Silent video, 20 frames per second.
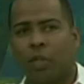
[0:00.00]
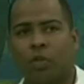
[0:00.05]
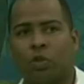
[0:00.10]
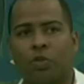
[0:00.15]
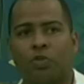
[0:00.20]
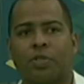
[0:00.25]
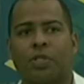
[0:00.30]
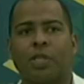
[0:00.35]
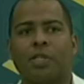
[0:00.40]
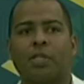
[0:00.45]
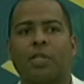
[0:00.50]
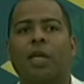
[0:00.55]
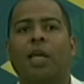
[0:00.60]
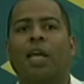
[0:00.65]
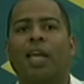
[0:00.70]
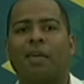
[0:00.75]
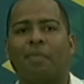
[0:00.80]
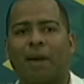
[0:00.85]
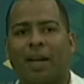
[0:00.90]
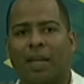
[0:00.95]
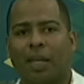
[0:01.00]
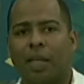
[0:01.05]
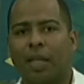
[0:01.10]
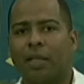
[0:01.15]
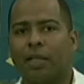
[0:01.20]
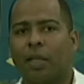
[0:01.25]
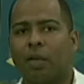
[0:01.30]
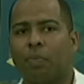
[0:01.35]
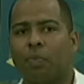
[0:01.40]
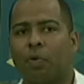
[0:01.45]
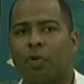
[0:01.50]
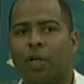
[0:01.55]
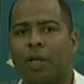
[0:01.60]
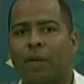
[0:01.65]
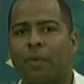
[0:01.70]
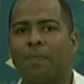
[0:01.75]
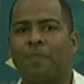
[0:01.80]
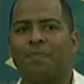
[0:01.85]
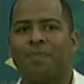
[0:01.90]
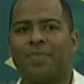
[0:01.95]
Entonces, imagínate el
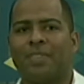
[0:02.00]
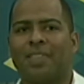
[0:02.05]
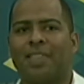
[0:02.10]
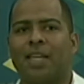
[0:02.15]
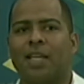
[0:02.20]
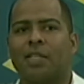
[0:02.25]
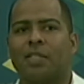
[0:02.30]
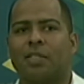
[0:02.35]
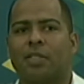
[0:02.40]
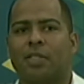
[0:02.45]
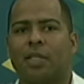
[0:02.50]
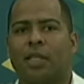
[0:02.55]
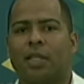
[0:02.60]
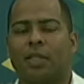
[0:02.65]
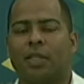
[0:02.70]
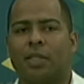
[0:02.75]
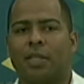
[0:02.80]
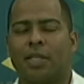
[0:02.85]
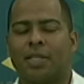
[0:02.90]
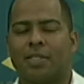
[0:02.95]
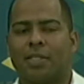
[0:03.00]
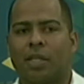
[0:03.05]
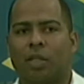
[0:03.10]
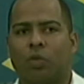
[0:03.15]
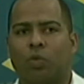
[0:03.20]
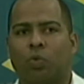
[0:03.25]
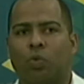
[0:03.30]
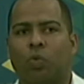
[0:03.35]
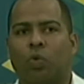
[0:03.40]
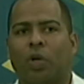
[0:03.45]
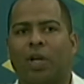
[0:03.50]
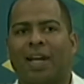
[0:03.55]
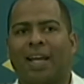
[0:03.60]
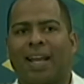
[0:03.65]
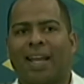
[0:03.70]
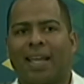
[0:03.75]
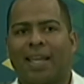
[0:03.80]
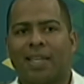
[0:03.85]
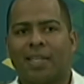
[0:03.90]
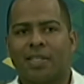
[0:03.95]
poder desde, desde tu
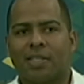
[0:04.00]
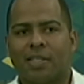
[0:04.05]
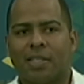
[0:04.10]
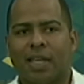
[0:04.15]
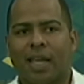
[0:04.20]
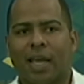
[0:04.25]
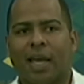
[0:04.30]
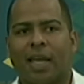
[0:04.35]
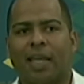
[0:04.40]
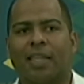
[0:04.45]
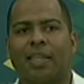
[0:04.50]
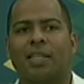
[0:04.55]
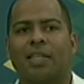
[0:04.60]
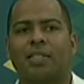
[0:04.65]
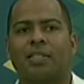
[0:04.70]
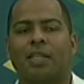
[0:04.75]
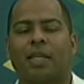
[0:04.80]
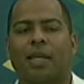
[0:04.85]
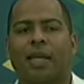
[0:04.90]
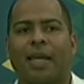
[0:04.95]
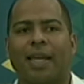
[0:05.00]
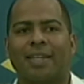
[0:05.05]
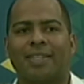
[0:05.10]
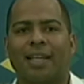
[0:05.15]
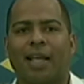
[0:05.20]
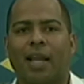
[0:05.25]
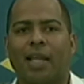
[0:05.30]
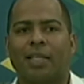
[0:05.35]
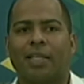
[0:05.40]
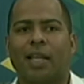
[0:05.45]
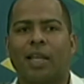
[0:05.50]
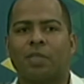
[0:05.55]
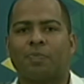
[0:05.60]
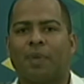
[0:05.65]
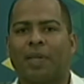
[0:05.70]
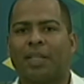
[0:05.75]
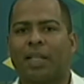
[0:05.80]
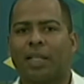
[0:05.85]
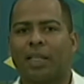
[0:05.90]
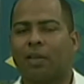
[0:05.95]
creencia y desde esa ley de la
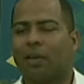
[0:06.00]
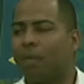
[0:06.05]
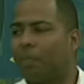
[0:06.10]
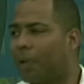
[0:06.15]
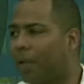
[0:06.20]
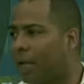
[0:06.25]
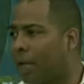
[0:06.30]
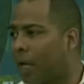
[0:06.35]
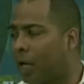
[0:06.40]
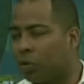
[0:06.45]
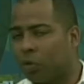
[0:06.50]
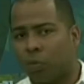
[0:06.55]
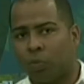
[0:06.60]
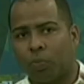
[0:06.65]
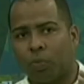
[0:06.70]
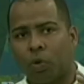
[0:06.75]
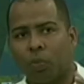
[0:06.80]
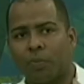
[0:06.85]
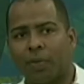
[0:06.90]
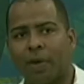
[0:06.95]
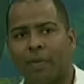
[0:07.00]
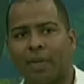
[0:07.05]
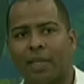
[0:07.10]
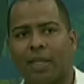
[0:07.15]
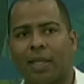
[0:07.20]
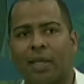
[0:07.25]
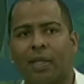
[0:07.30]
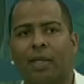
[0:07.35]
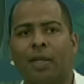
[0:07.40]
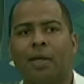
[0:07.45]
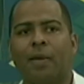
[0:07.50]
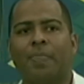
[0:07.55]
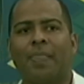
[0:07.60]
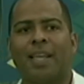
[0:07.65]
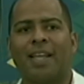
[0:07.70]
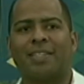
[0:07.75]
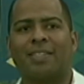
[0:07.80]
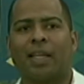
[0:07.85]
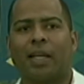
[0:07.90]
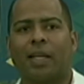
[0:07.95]
expectativa aplicada a tu propia vida,
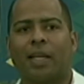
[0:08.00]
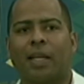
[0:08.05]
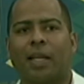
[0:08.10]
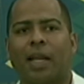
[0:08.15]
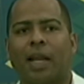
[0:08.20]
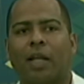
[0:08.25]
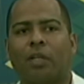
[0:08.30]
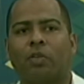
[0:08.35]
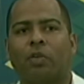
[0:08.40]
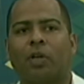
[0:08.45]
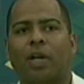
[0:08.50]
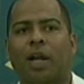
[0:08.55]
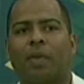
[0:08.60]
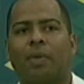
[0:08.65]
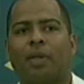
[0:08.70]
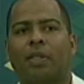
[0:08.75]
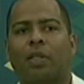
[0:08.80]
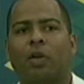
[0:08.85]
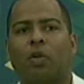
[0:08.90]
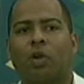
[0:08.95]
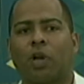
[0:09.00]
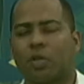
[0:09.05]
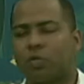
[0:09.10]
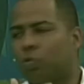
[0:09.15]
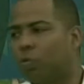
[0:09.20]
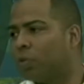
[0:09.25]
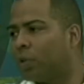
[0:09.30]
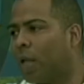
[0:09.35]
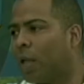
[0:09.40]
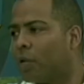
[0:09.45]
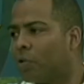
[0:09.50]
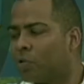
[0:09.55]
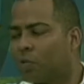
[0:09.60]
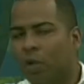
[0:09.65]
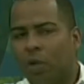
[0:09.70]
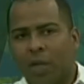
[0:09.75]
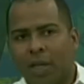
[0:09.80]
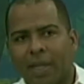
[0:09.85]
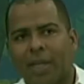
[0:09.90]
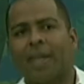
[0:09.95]
estás generando realmente los
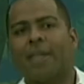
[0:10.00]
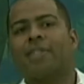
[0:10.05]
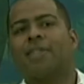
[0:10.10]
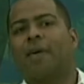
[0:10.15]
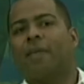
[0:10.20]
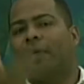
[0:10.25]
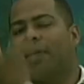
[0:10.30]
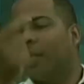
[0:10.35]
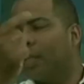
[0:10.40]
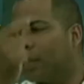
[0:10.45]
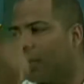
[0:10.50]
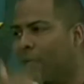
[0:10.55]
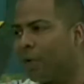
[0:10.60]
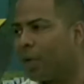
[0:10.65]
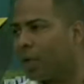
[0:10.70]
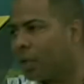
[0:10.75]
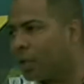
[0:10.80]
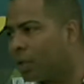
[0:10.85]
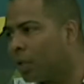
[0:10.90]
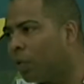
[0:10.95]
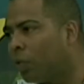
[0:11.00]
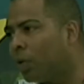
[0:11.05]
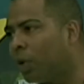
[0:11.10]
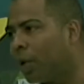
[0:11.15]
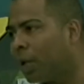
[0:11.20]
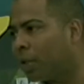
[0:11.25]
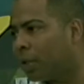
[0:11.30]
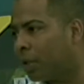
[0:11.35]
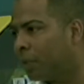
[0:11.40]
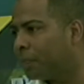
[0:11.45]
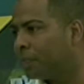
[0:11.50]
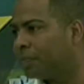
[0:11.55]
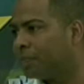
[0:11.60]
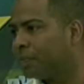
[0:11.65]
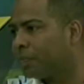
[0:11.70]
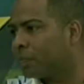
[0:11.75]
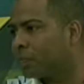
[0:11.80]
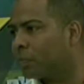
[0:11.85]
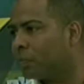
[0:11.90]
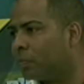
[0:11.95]
resultados que esa vida te va a retribuir a ti.
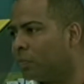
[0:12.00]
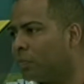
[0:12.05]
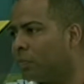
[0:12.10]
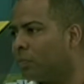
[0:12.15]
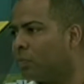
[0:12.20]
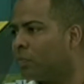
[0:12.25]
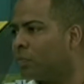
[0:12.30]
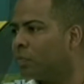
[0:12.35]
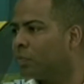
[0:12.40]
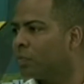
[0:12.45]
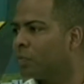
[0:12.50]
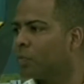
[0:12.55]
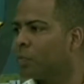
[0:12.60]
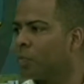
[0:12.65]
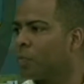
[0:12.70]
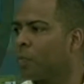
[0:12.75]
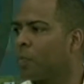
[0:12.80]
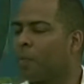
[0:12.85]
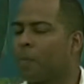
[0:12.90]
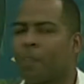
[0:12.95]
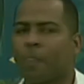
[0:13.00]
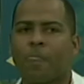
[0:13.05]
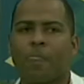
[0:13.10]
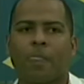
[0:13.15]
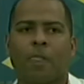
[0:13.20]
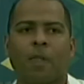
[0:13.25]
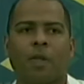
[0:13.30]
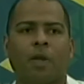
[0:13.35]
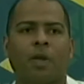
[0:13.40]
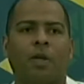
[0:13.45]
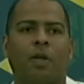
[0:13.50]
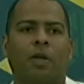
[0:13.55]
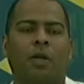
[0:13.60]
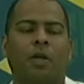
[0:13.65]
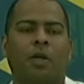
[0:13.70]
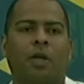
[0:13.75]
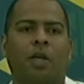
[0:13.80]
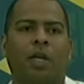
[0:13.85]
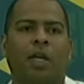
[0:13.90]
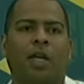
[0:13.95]
¿Dónde se originan estas
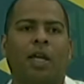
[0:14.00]
expectativas?